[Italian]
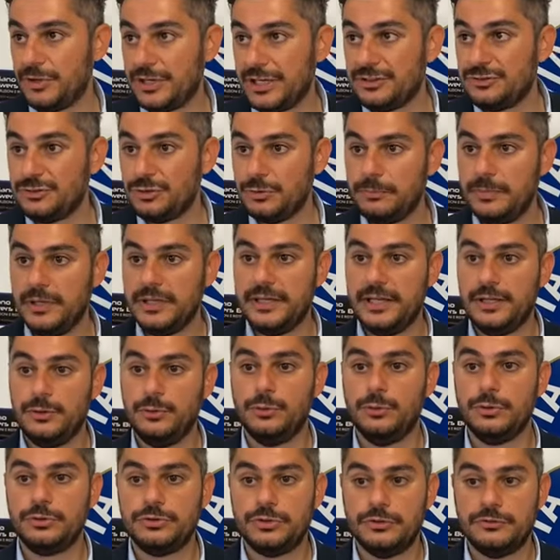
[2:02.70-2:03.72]
retto bene
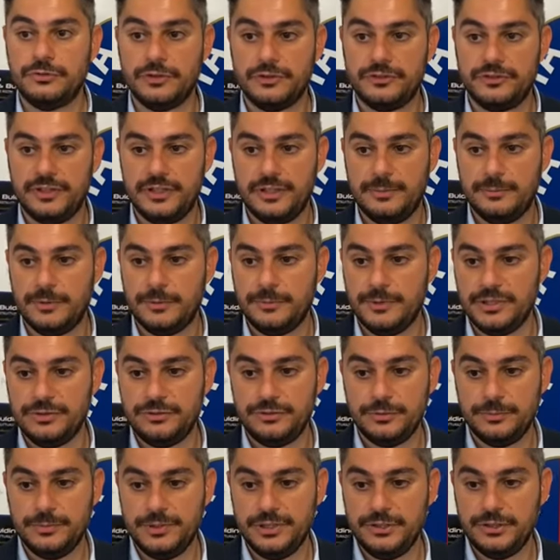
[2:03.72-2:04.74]
l'urto, forse nel momento
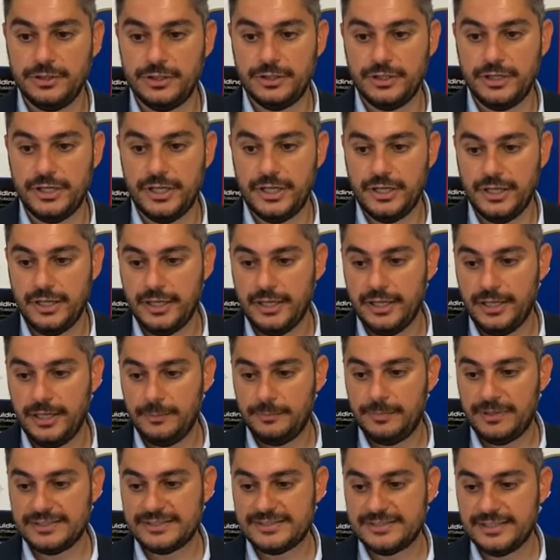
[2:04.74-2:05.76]
migliore,
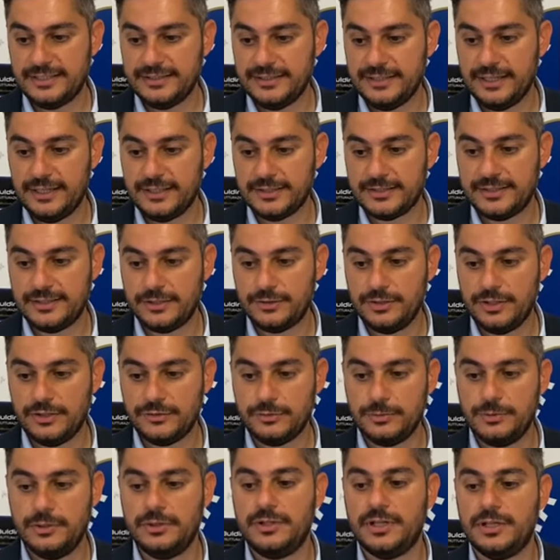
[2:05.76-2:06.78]
passati anche con la
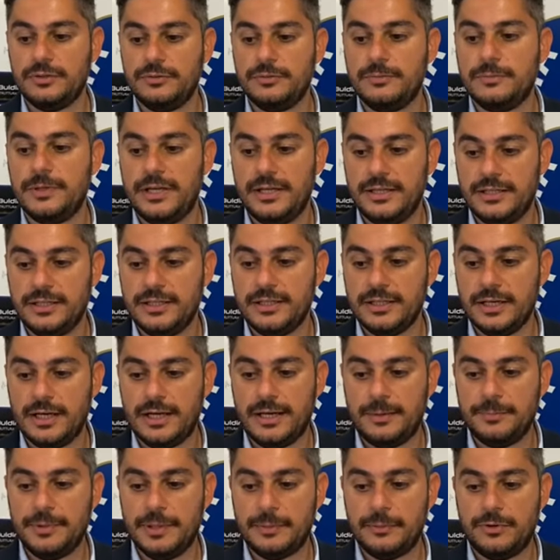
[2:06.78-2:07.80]
superiorità numerica,
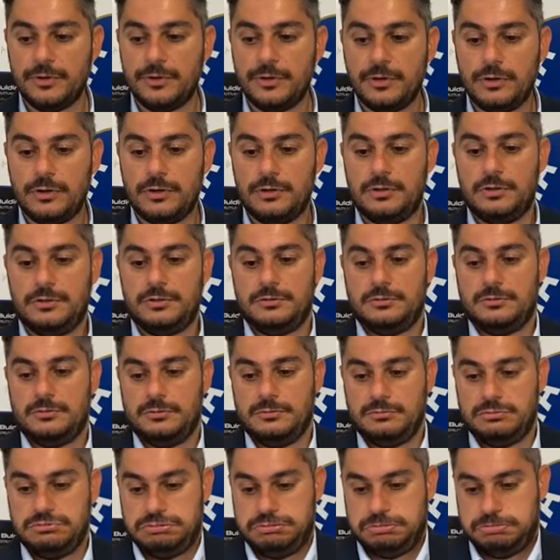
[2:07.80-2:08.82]
abbiamo
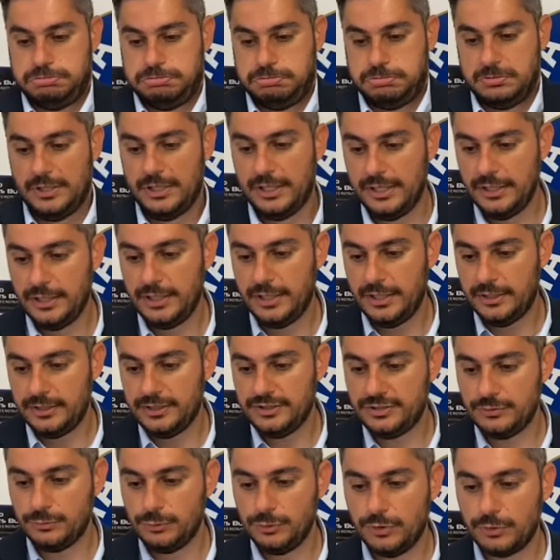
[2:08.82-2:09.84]

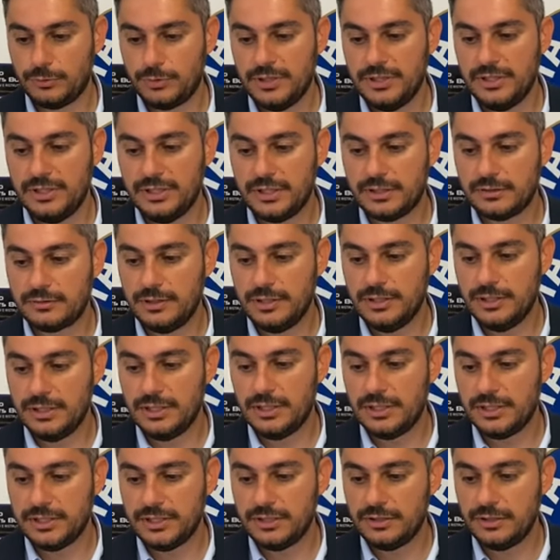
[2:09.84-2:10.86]
ricevuto quel, quel
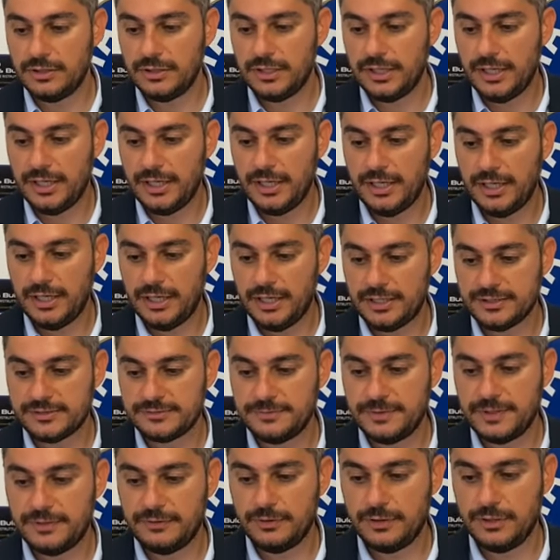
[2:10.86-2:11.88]
rigore a
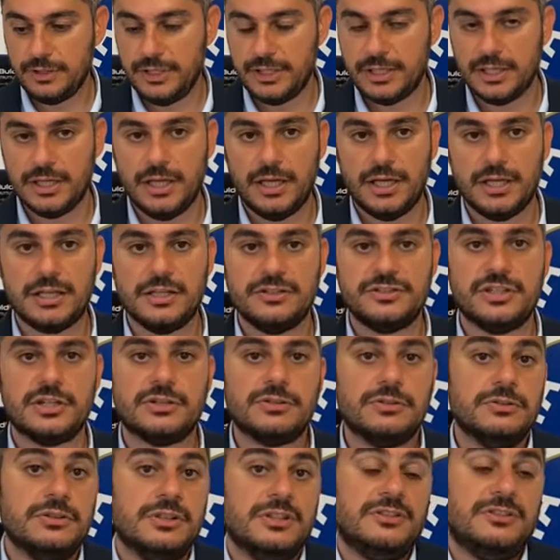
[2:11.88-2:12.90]
sfavore che, che ci ha
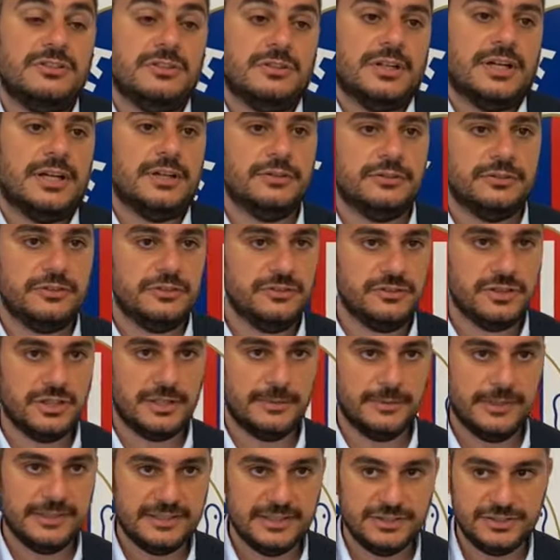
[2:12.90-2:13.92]
condizionato,
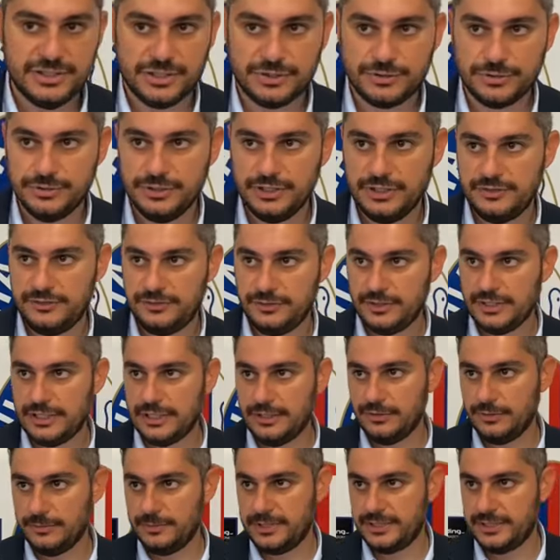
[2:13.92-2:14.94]
sinceramente ci ha condizionato
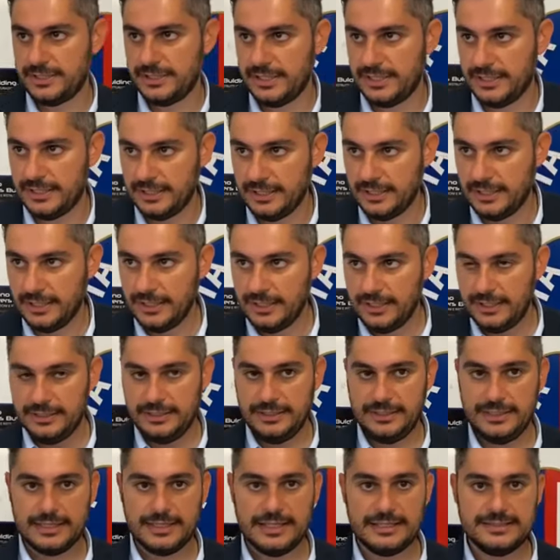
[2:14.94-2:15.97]
perché i
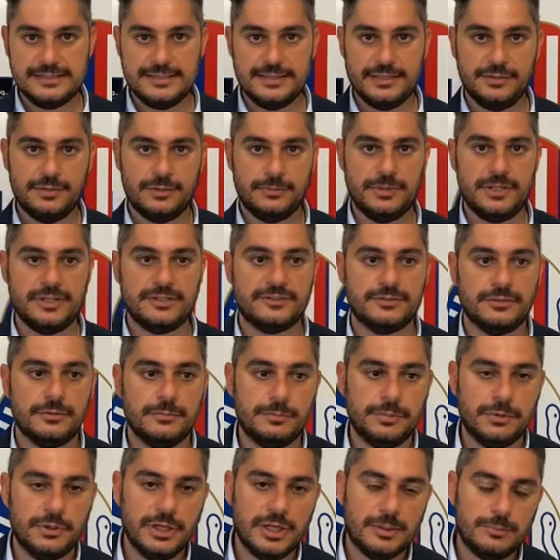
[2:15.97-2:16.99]
ragazzi hanno perso un
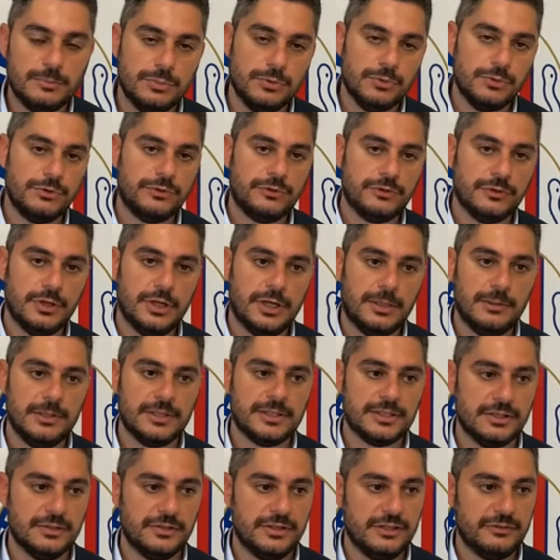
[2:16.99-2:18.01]
po' la bussola perché
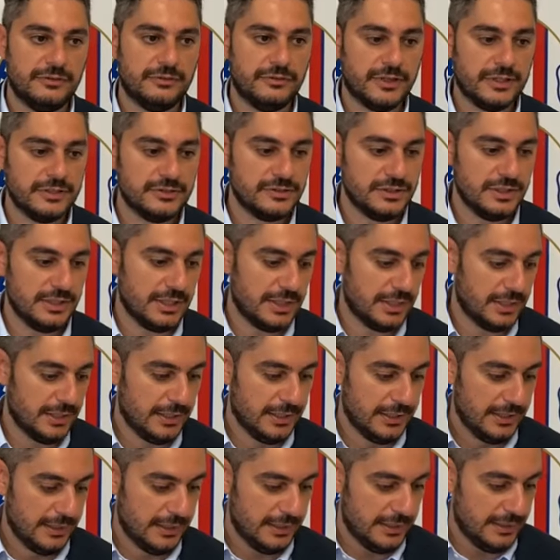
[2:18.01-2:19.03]
non è facile
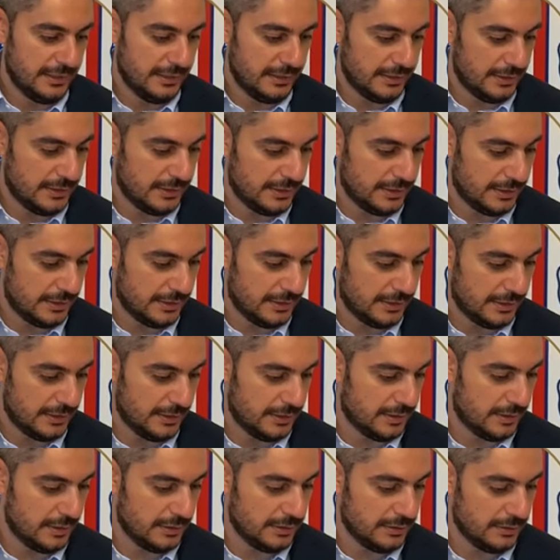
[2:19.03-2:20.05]

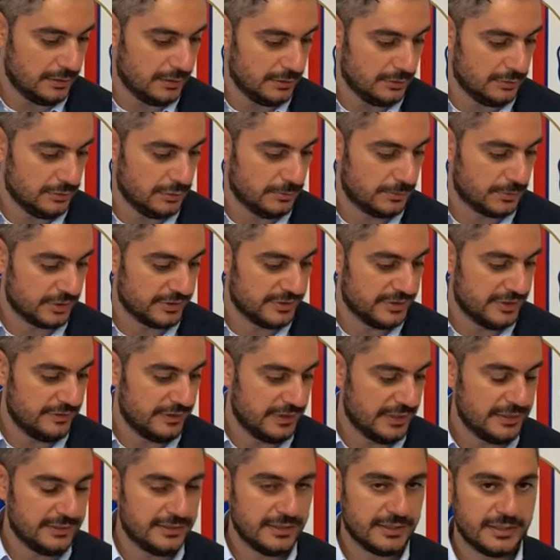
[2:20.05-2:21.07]
eh, dopo che ti
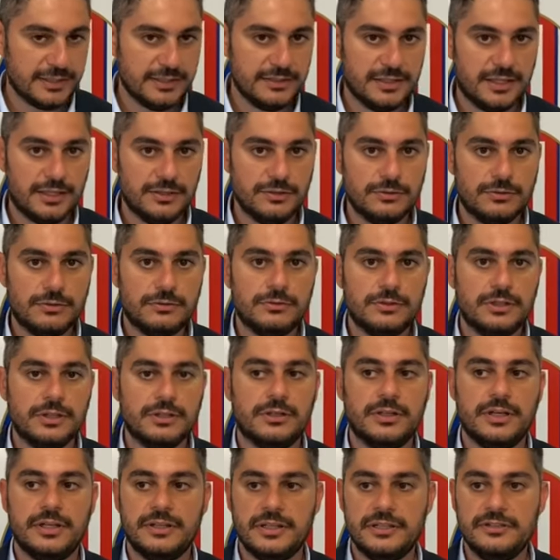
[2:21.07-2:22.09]
viene decretato un
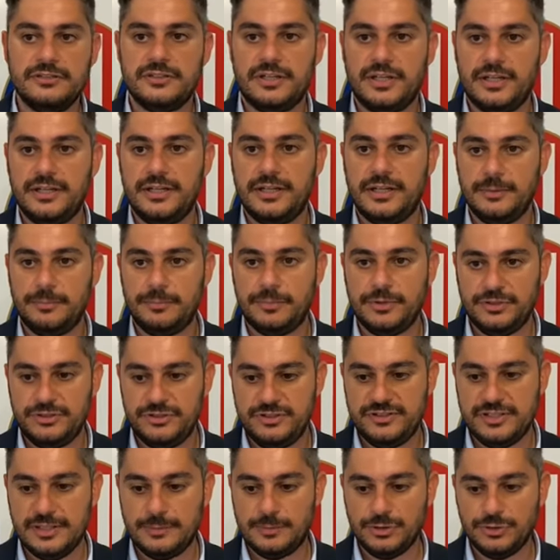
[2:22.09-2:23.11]
rigore del genere poi ci
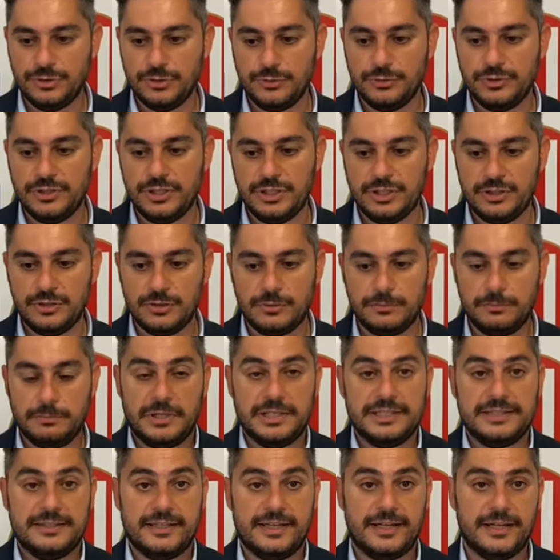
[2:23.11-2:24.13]
siamo dovuti
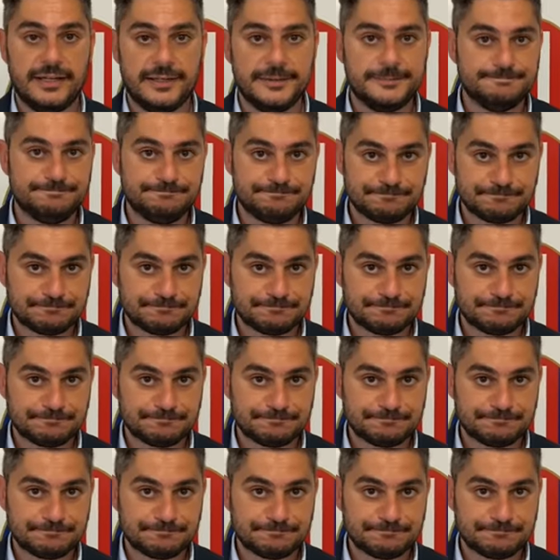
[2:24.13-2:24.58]
ricompattare